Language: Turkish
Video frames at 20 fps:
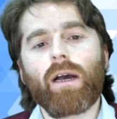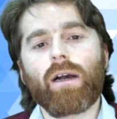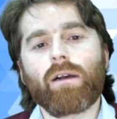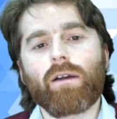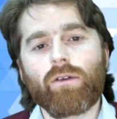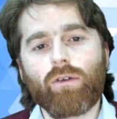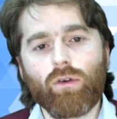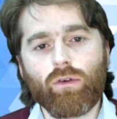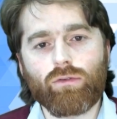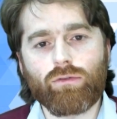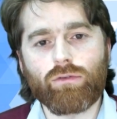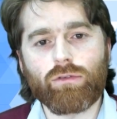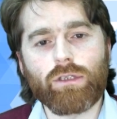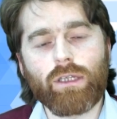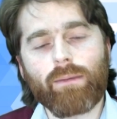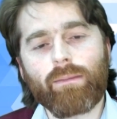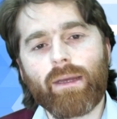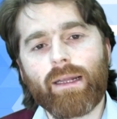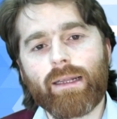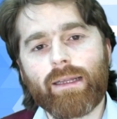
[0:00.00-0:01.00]
hakkı yoktur
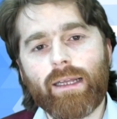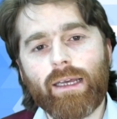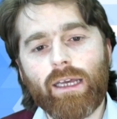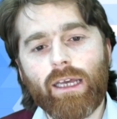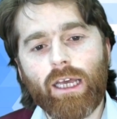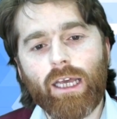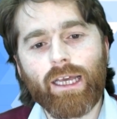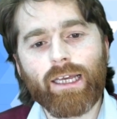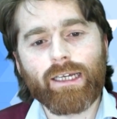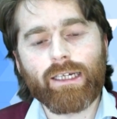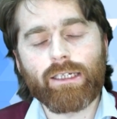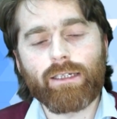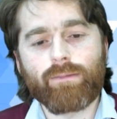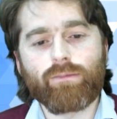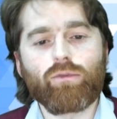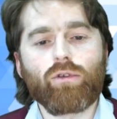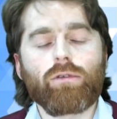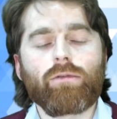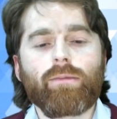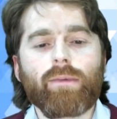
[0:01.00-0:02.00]
temelde.
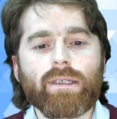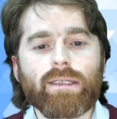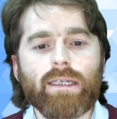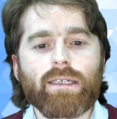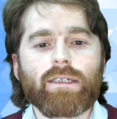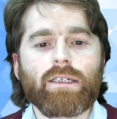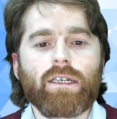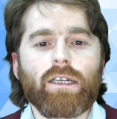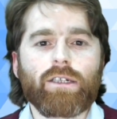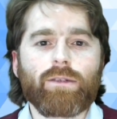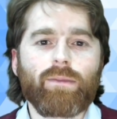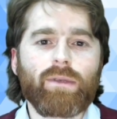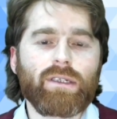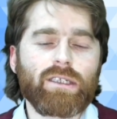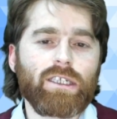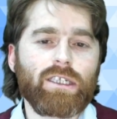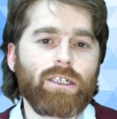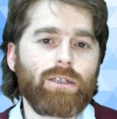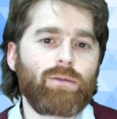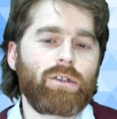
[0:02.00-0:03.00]
Kriptolu
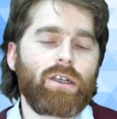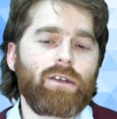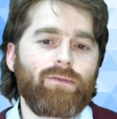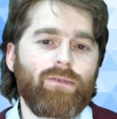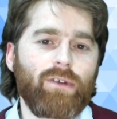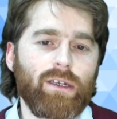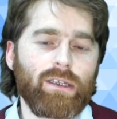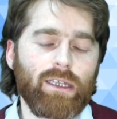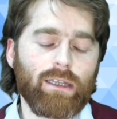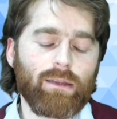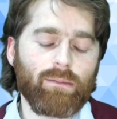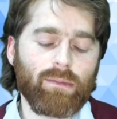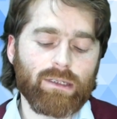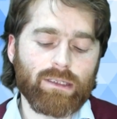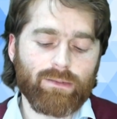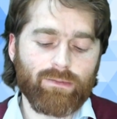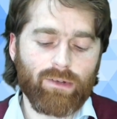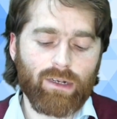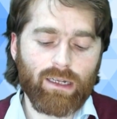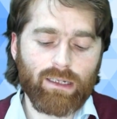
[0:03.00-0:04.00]
mesajlaşmanız hiçbir şey ifade
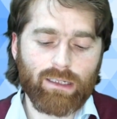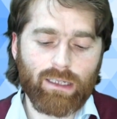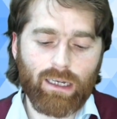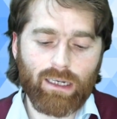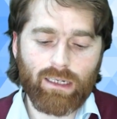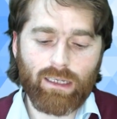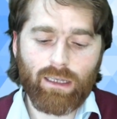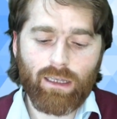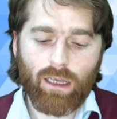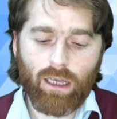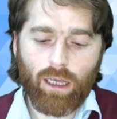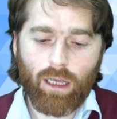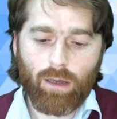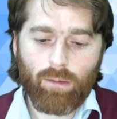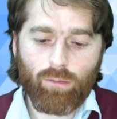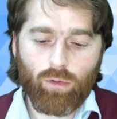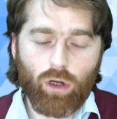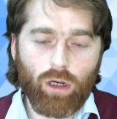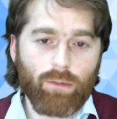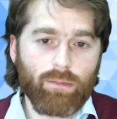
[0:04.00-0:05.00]
etmez falan yani.
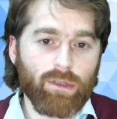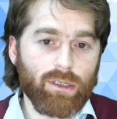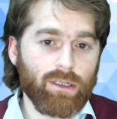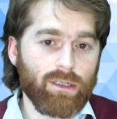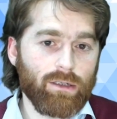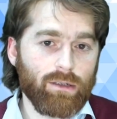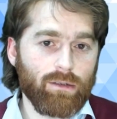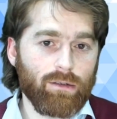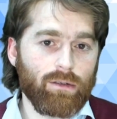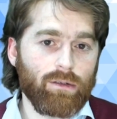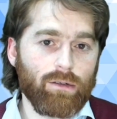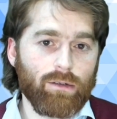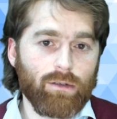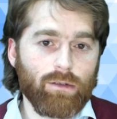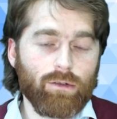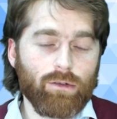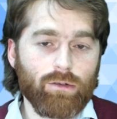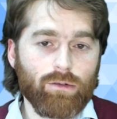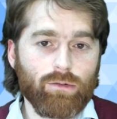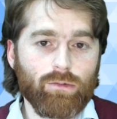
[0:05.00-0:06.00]
Böyle bir e,
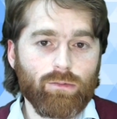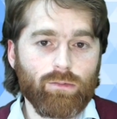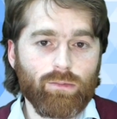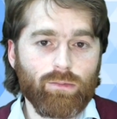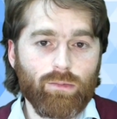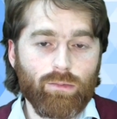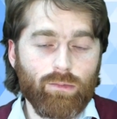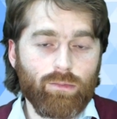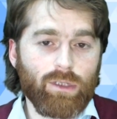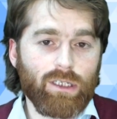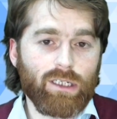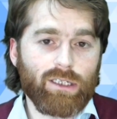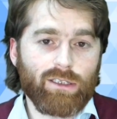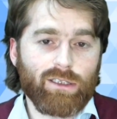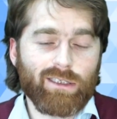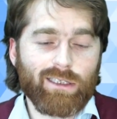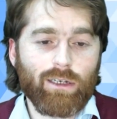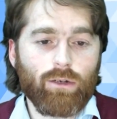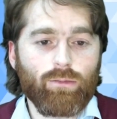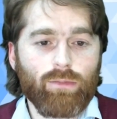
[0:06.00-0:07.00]
bir
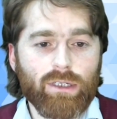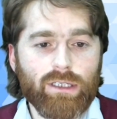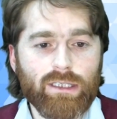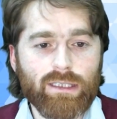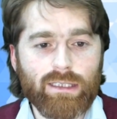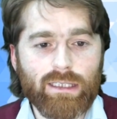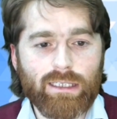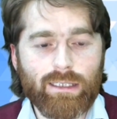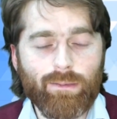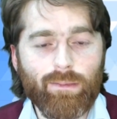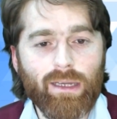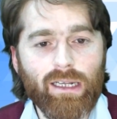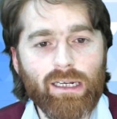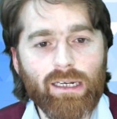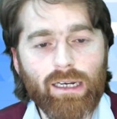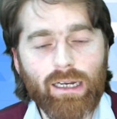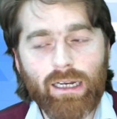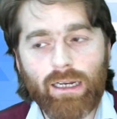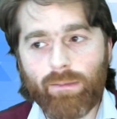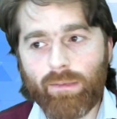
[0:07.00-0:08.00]
savunma çizgisi
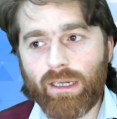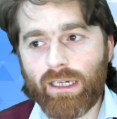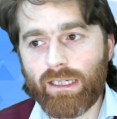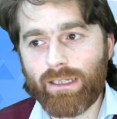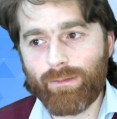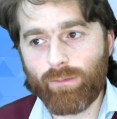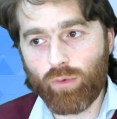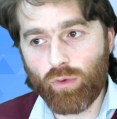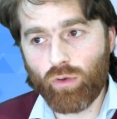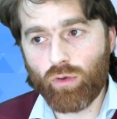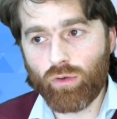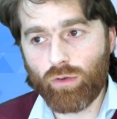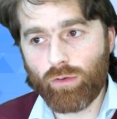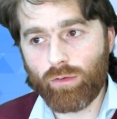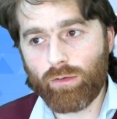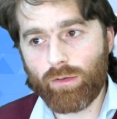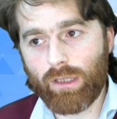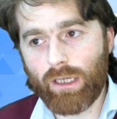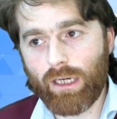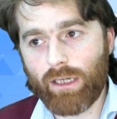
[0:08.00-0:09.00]
belirlenebilirdi bugün
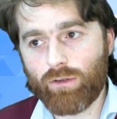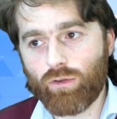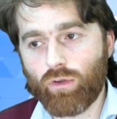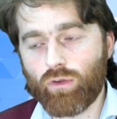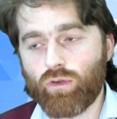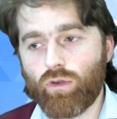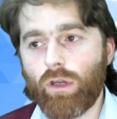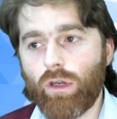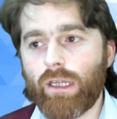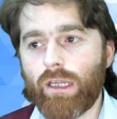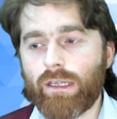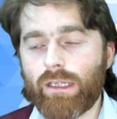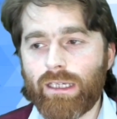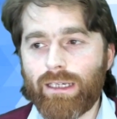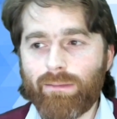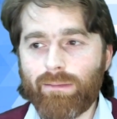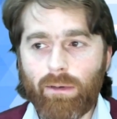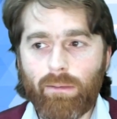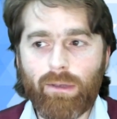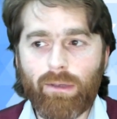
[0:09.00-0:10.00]
daha çok söylendiği
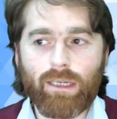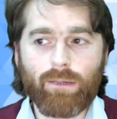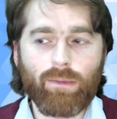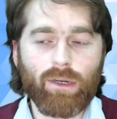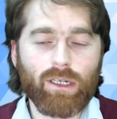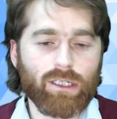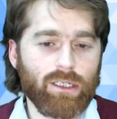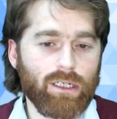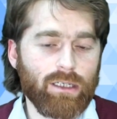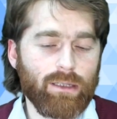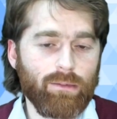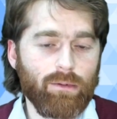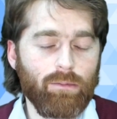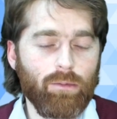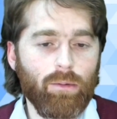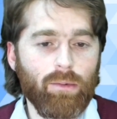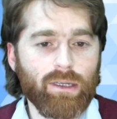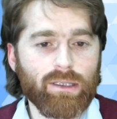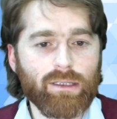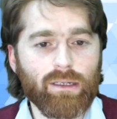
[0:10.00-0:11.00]
gibi ama ilk başlarda
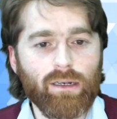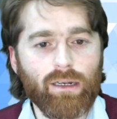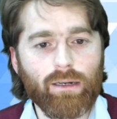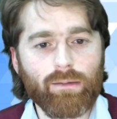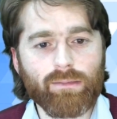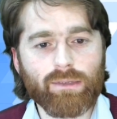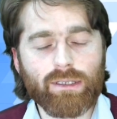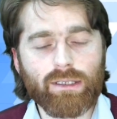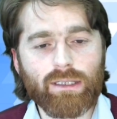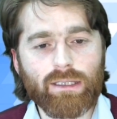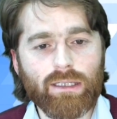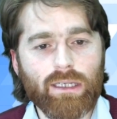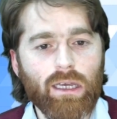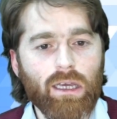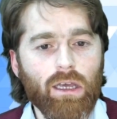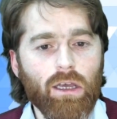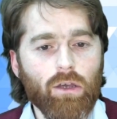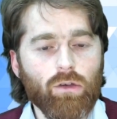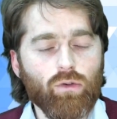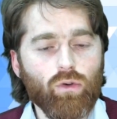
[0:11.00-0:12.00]
bilmiyorum hatırlar mısınız?
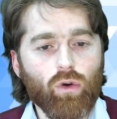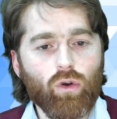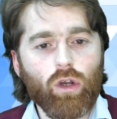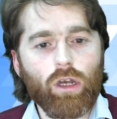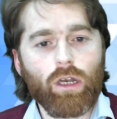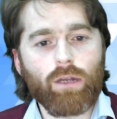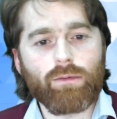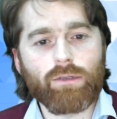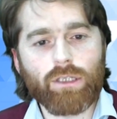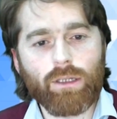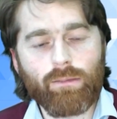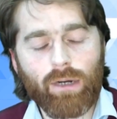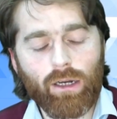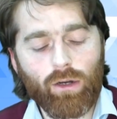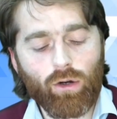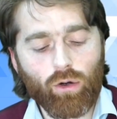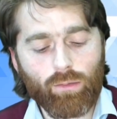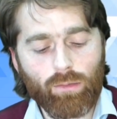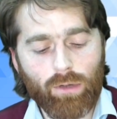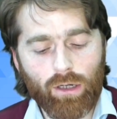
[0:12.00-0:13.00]
Yok öyle bir şey
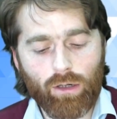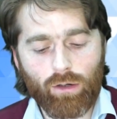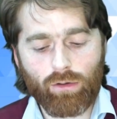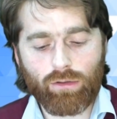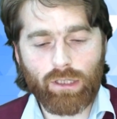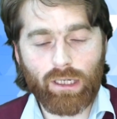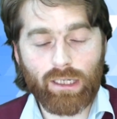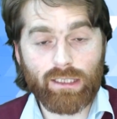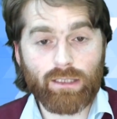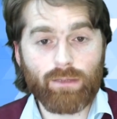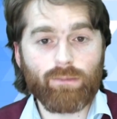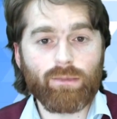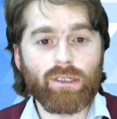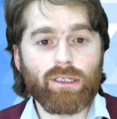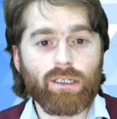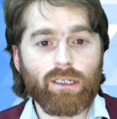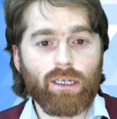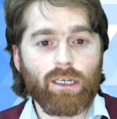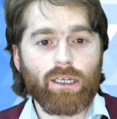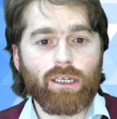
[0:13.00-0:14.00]
baylok maylok tarzı
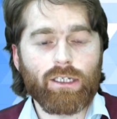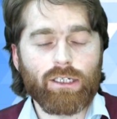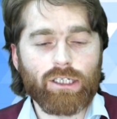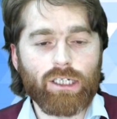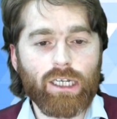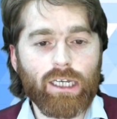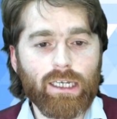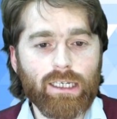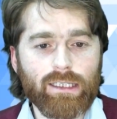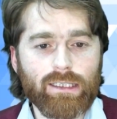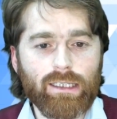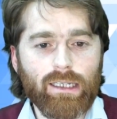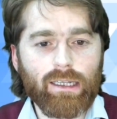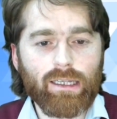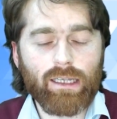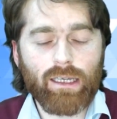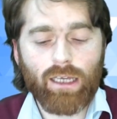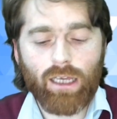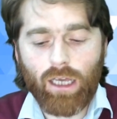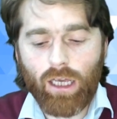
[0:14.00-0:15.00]
bir şeye
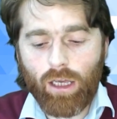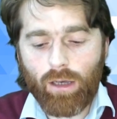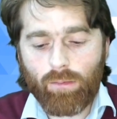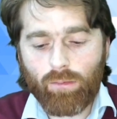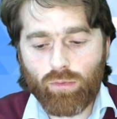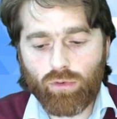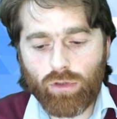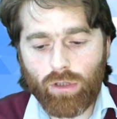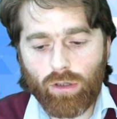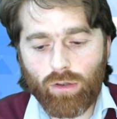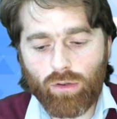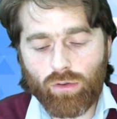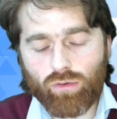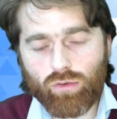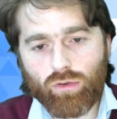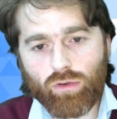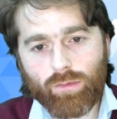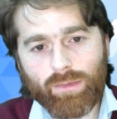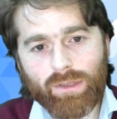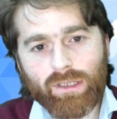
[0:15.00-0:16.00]
gidildi. Bundan
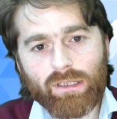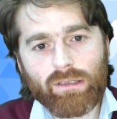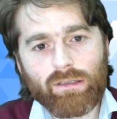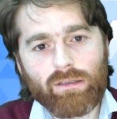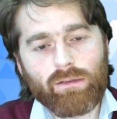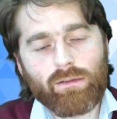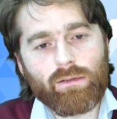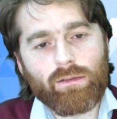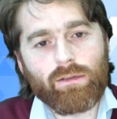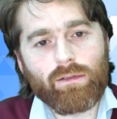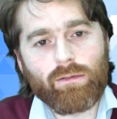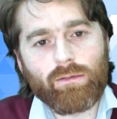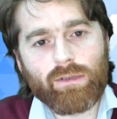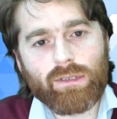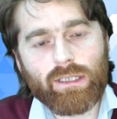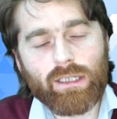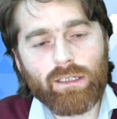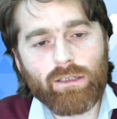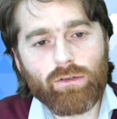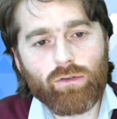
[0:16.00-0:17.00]
ötürü bir e,
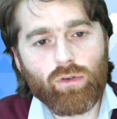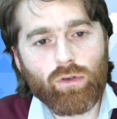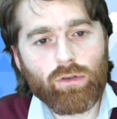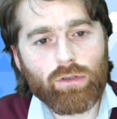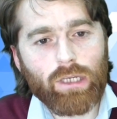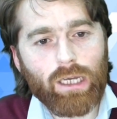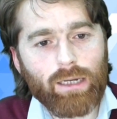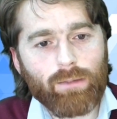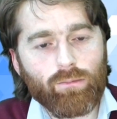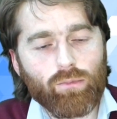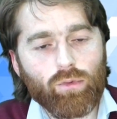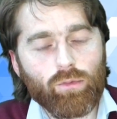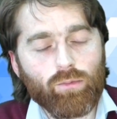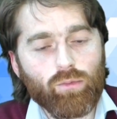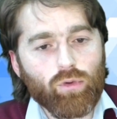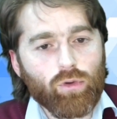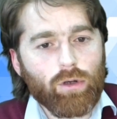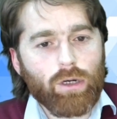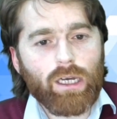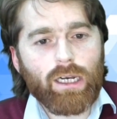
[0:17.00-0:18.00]
sıkıntı oldu. Yani bu,
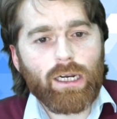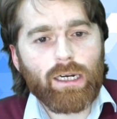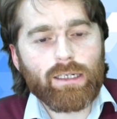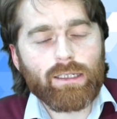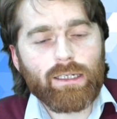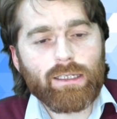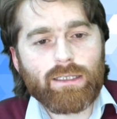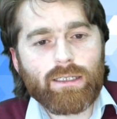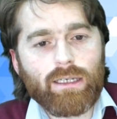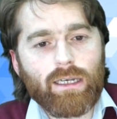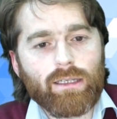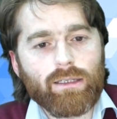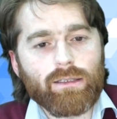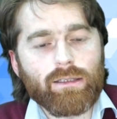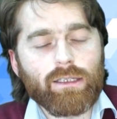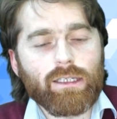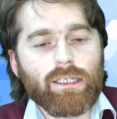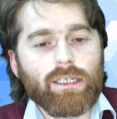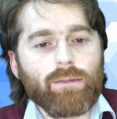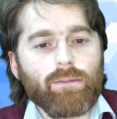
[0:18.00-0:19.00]
bu karar nasıl
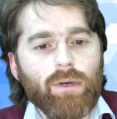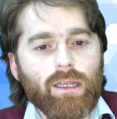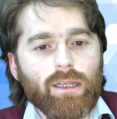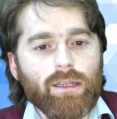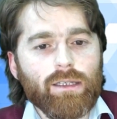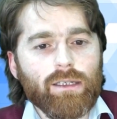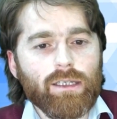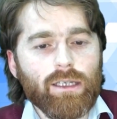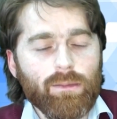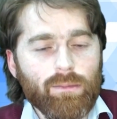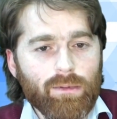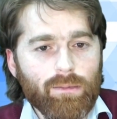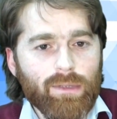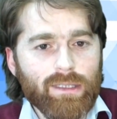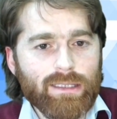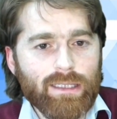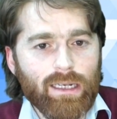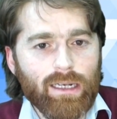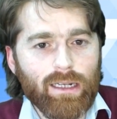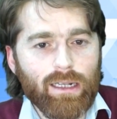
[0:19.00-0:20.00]
alındı, kim aldı gibi
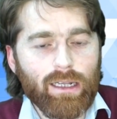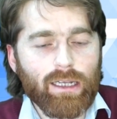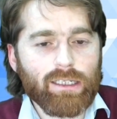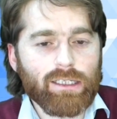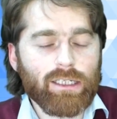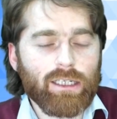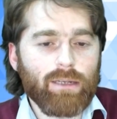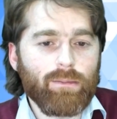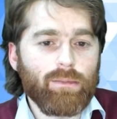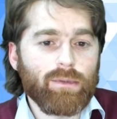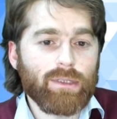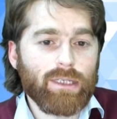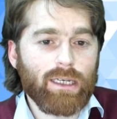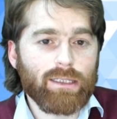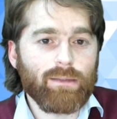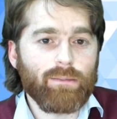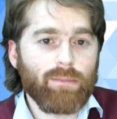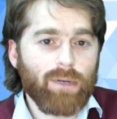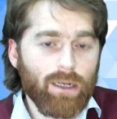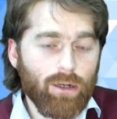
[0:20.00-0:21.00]
meseleler. İşte
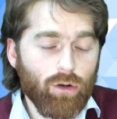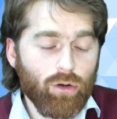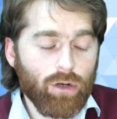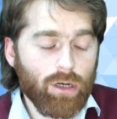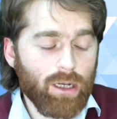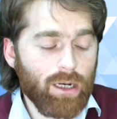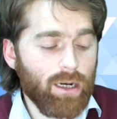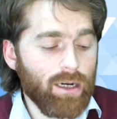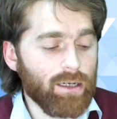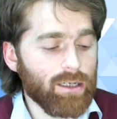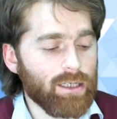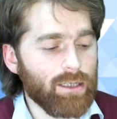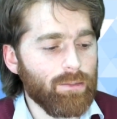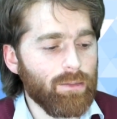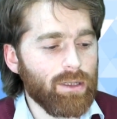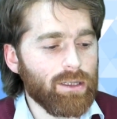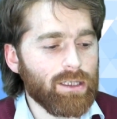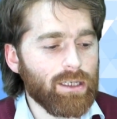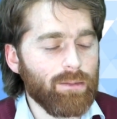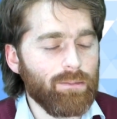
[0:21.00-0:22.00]
zaten baylok kararını kim
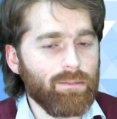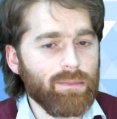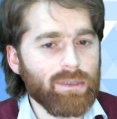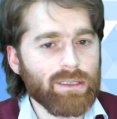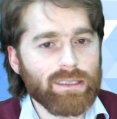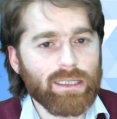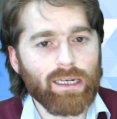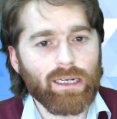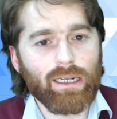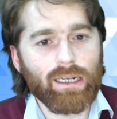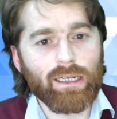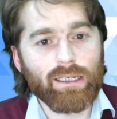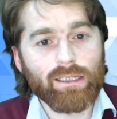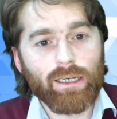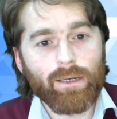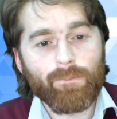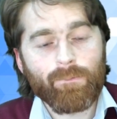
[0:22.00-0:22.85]
aldı gibi meseleler.